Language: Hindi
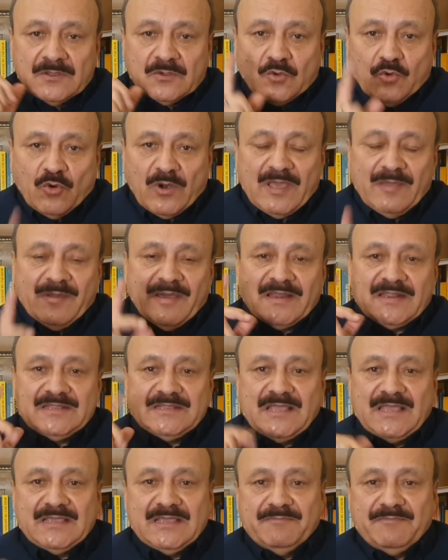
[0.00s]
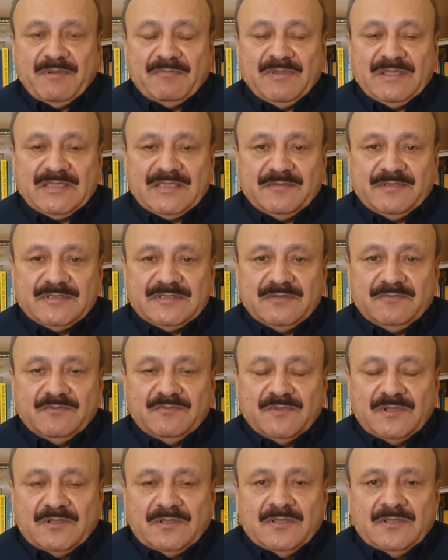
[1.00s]
कोड़े मारे जाएंगे पब्लिक के बीच
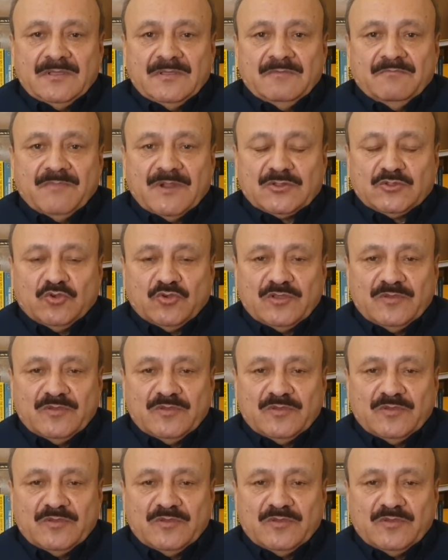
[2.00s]
में मर्दों